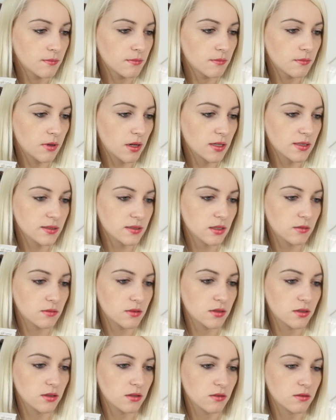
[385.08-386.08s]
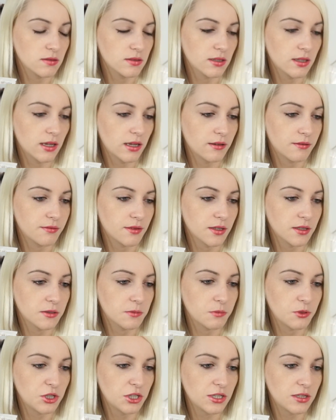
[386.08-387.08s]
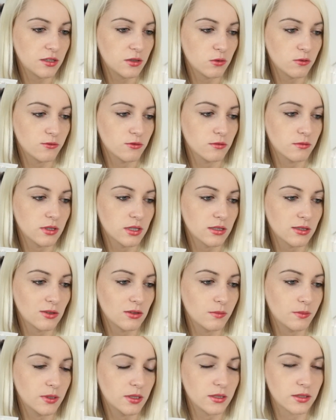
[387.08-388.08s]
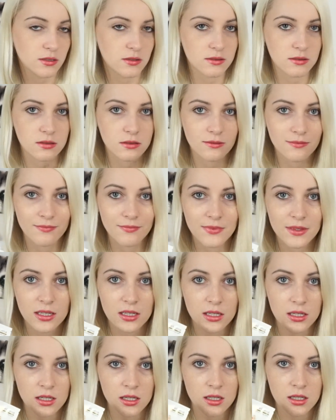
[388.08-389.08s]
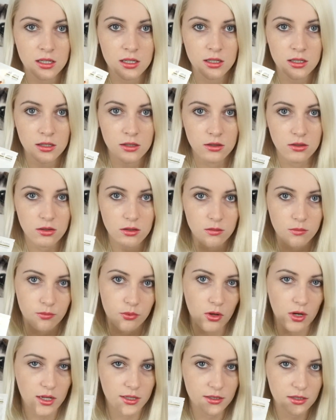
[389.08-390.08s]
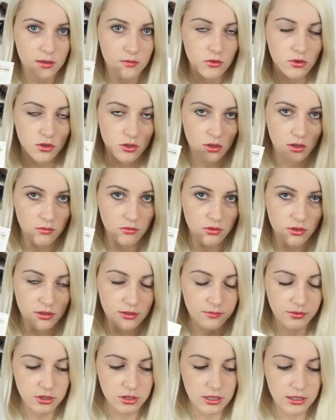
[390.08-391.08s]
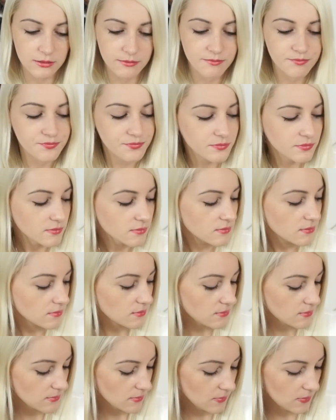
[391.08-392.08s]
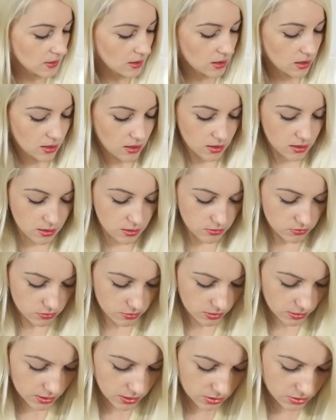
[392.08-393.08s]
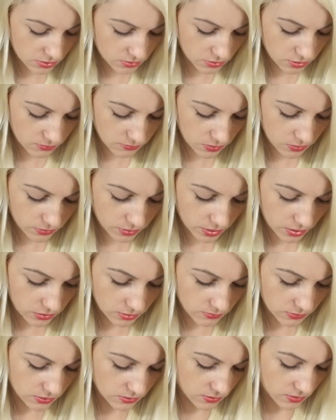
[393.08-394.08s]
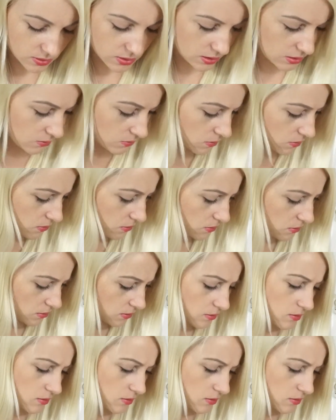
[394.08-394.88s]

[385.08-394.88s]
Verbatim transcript: Balsam nadający efekt pięknej, równomiernej opalenizny no, polecie, może komuś się przyda. I tutaj jeszcze coś malutkiego mi zostało.